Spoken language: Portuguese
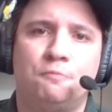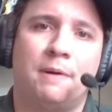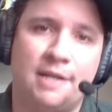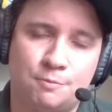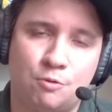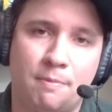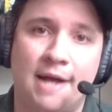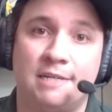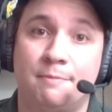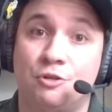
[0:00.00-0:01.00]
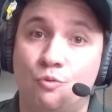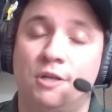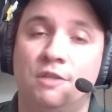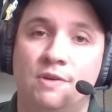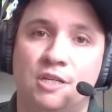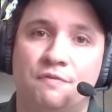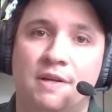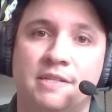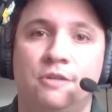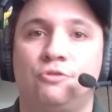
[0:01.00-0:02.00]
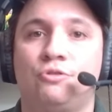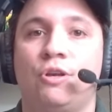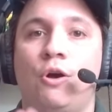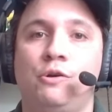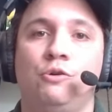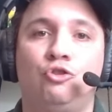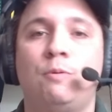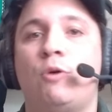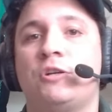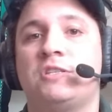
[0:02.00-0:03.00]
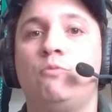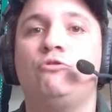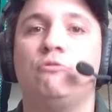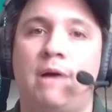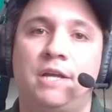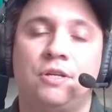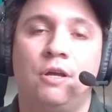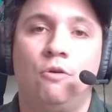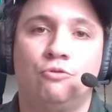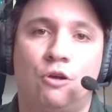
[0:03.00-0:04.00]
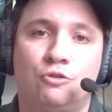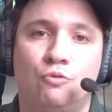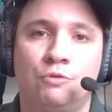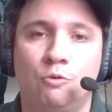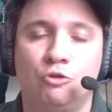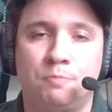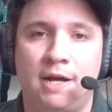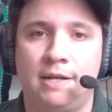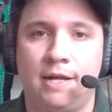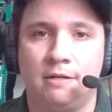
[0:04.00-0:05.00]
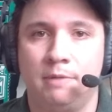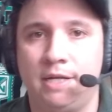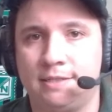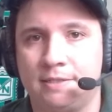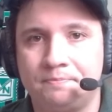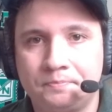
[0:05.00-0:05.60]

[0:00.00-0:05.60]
Parece bobagem, mas quando vocês fazem isso, o YouTube mostra muito mais o nosso conteúdo pra galera, beleza?